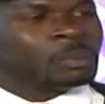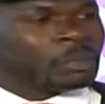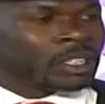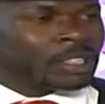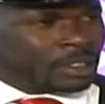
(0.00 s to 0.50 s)

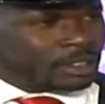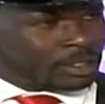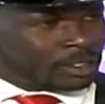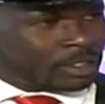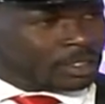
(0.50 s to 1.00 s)
بدة
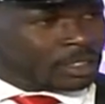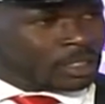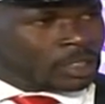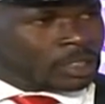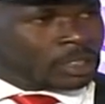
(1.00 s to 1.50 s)

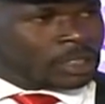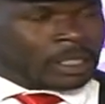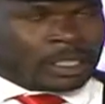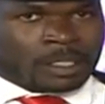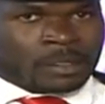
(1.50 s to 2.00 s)

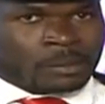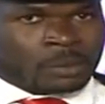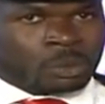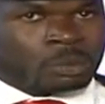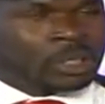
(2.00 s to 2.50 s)
يعني
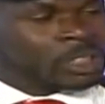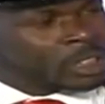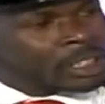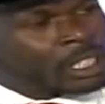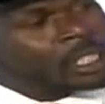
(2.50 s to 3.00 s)

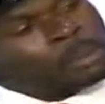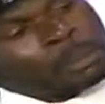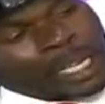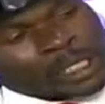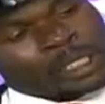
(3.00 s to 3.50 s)
وبنتجه
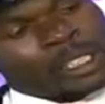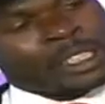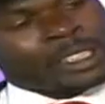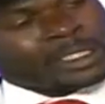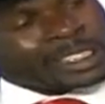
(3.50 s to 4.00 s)
بعد ده
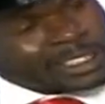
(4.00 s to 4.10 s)
للحتات